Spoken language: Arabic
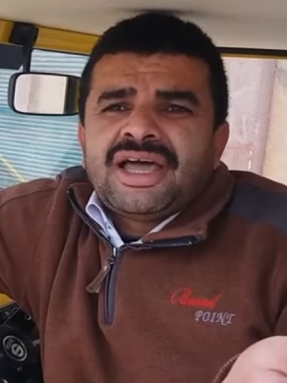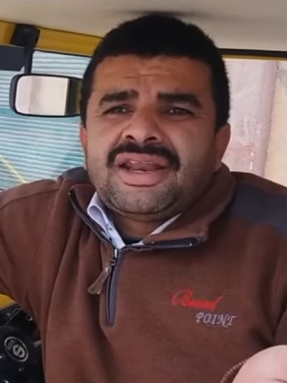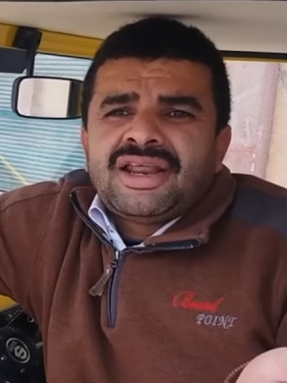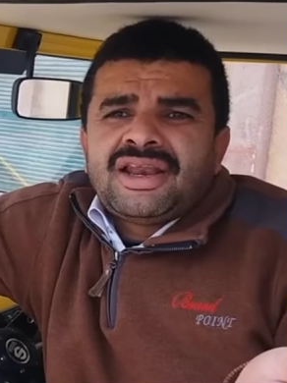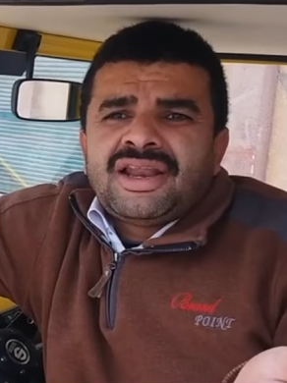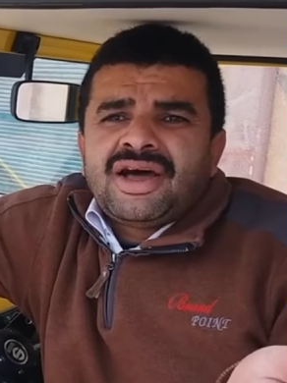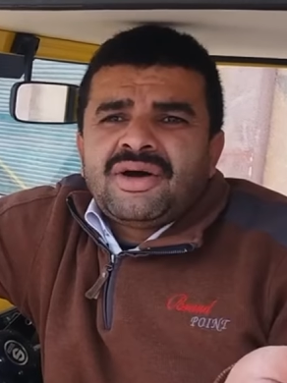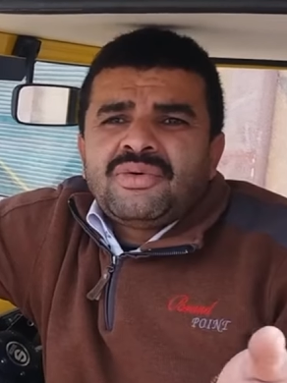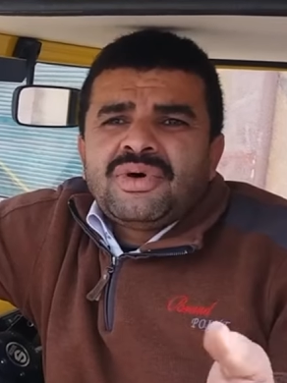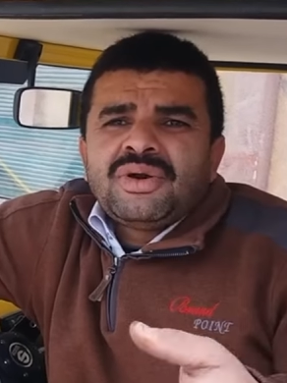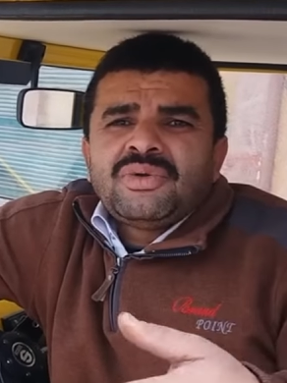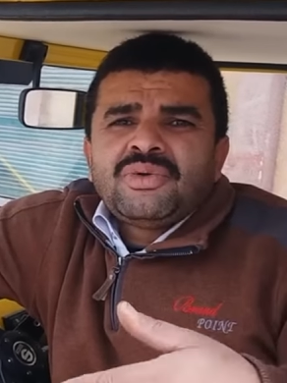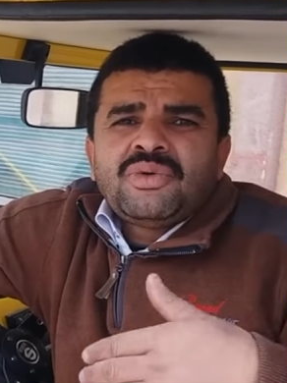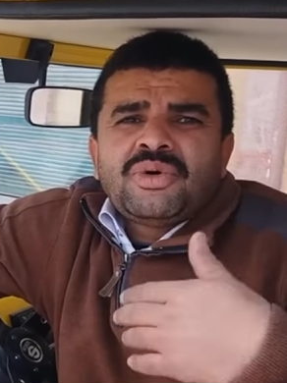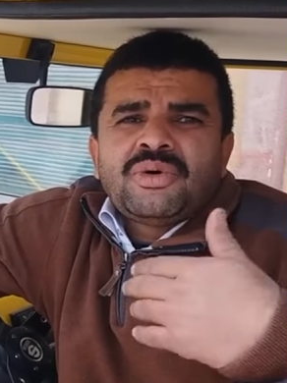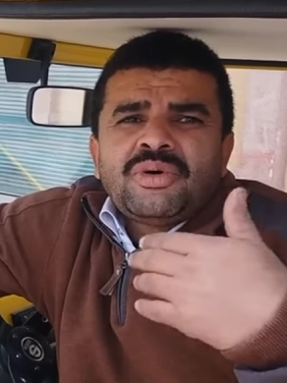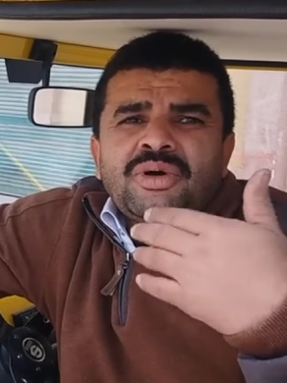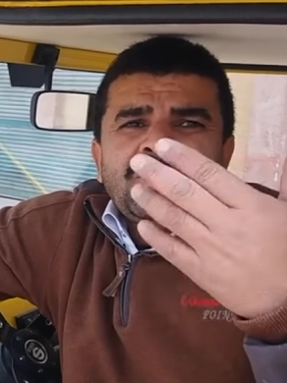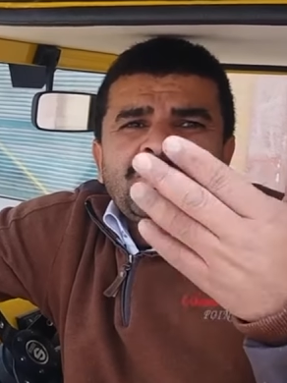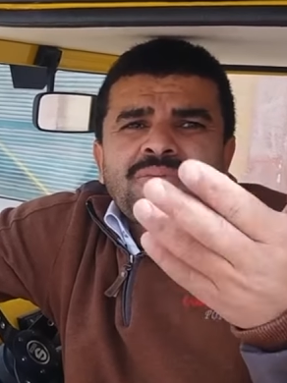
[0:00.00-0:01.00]
انا الاول
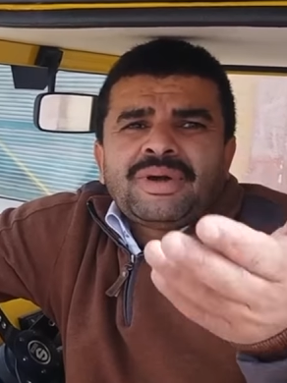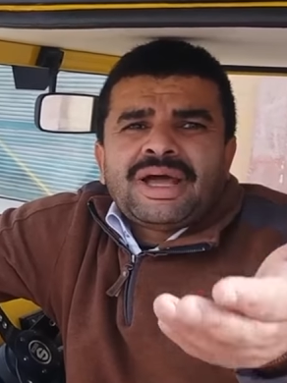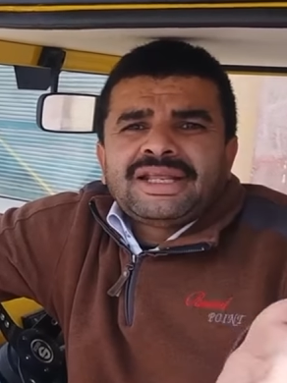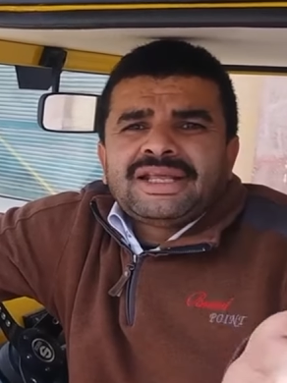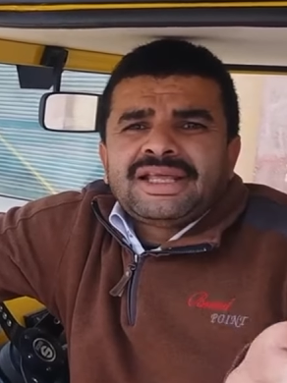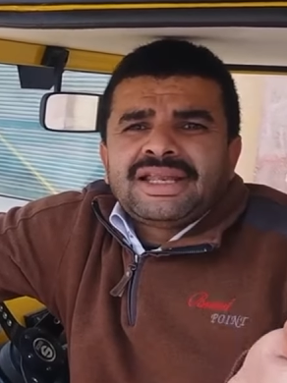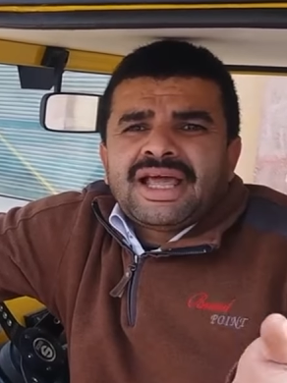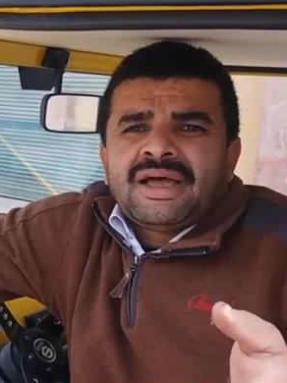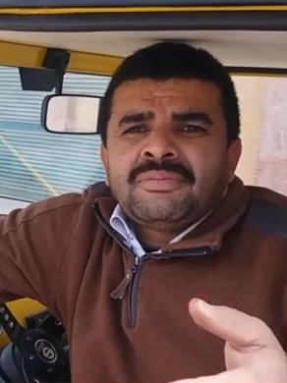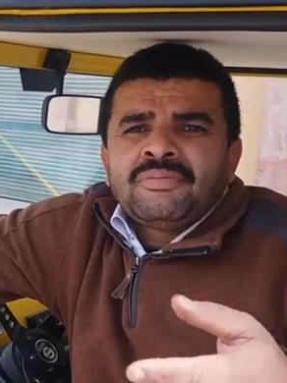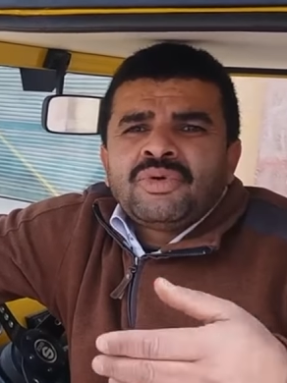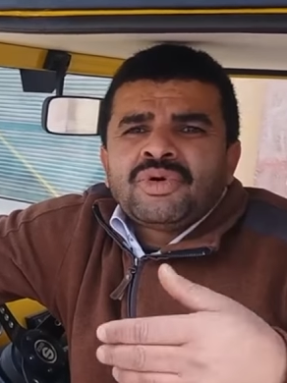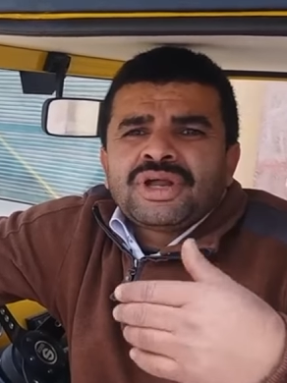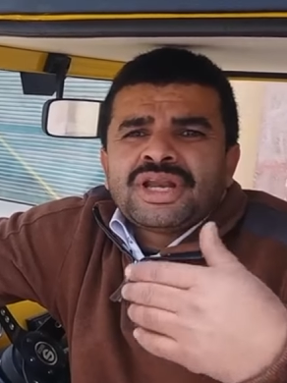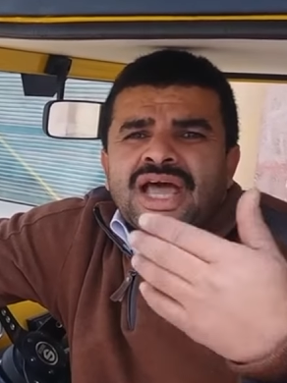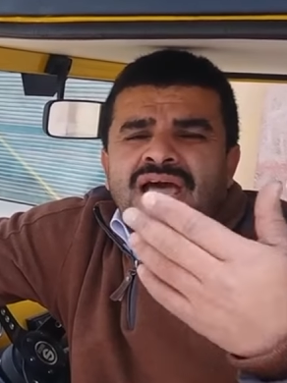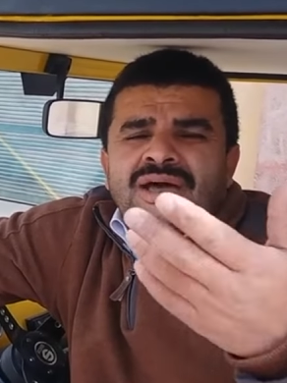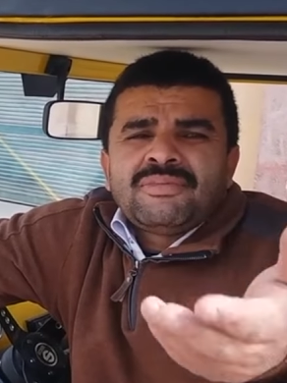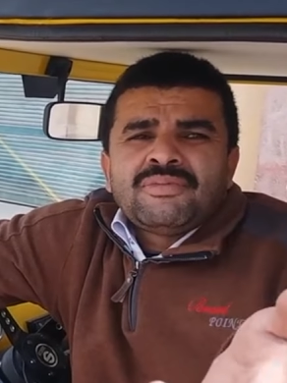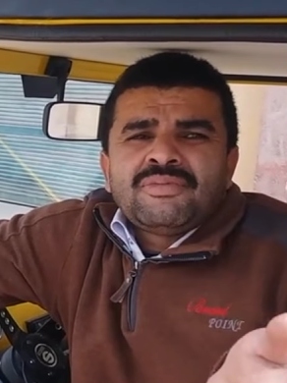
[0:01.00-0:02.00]
وبعد كده
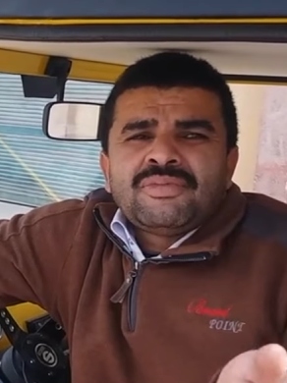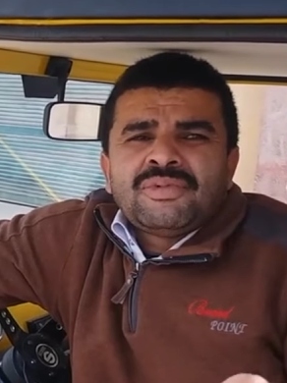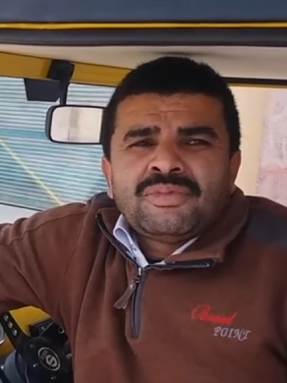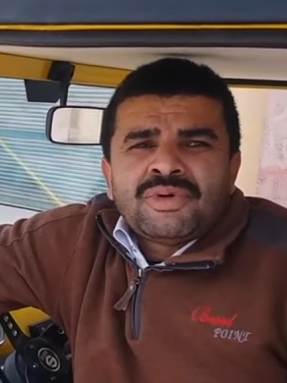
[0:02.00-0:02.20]
ممكن اعمم